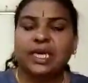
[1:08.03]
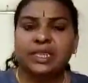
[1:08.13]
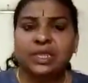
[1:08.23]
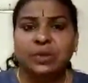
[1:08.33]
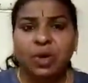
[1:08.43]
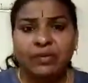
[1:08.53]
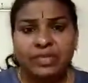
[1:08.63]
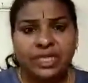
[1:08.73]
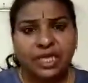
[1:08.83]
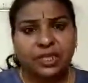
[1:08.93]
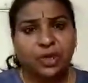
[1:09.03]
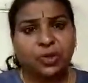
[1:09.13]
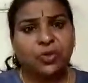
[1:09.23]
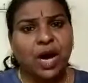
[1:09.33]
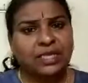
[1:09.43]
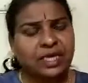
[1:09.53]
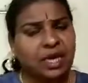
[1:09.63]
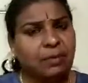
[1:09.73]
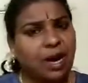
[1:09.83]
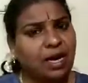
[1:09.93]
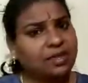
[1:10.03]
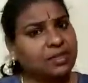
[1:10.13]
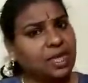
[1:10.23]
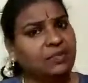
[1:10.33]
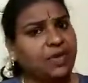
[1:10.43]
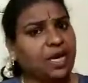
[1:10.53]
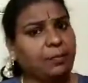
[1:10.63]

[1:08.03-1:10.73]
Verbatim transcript: எந்த ஒரு விஷயத்திற்கும் அதிகமாக திணிவு